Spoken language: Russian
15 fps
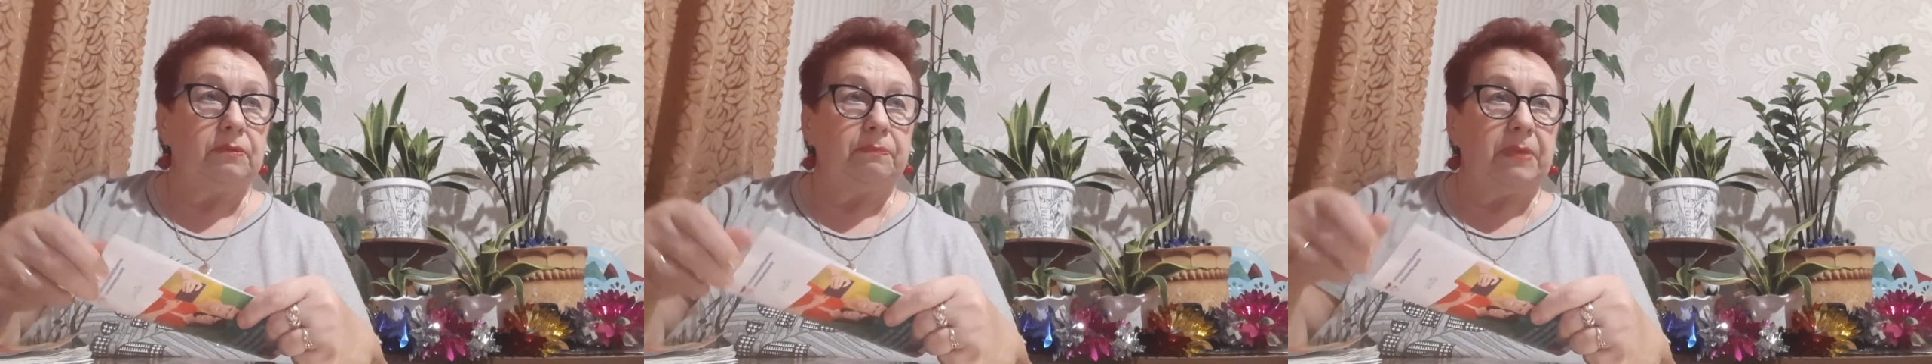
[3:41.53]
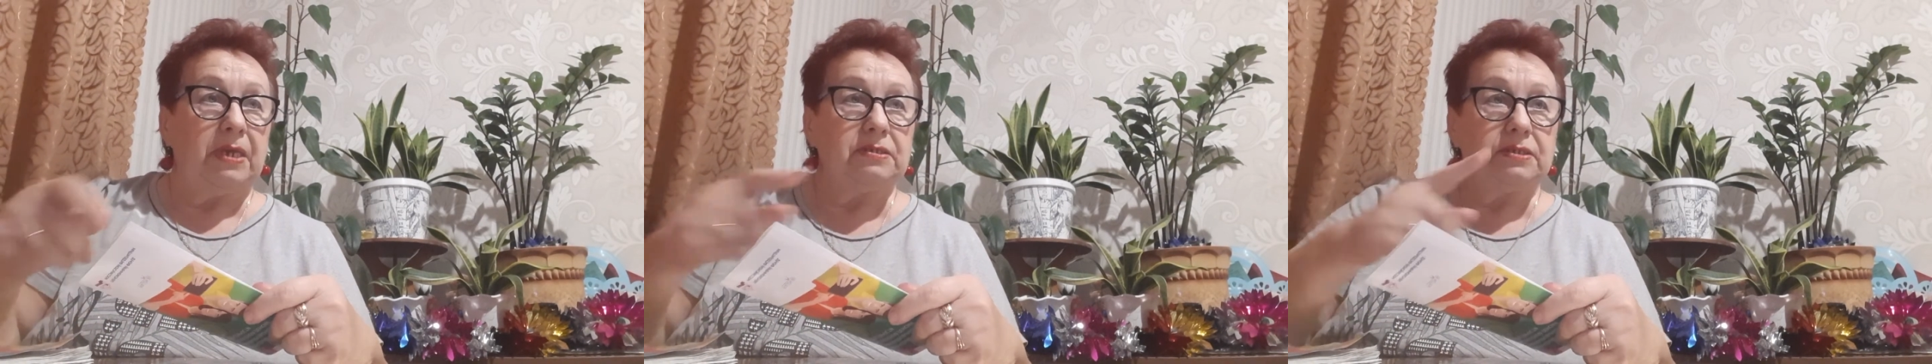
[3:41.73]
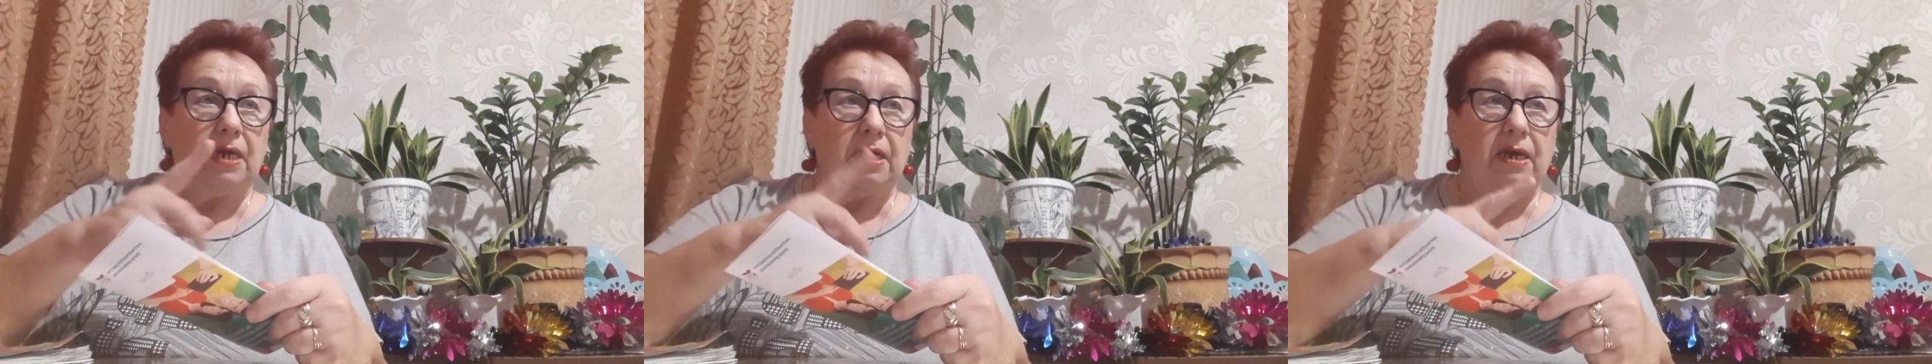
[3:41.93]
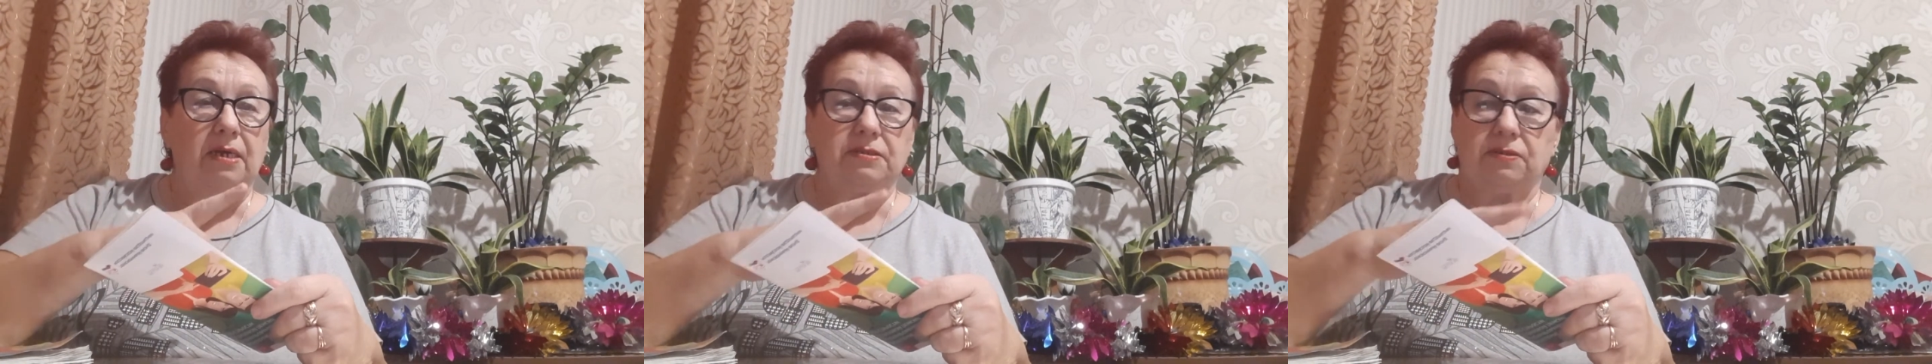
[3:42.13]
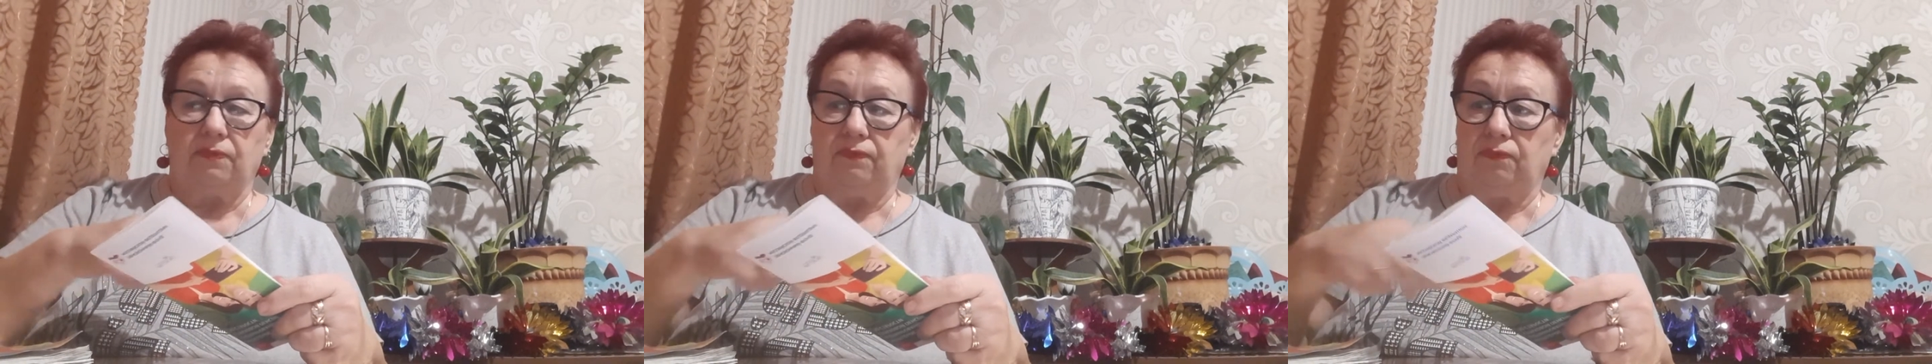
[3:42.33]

пять заказов,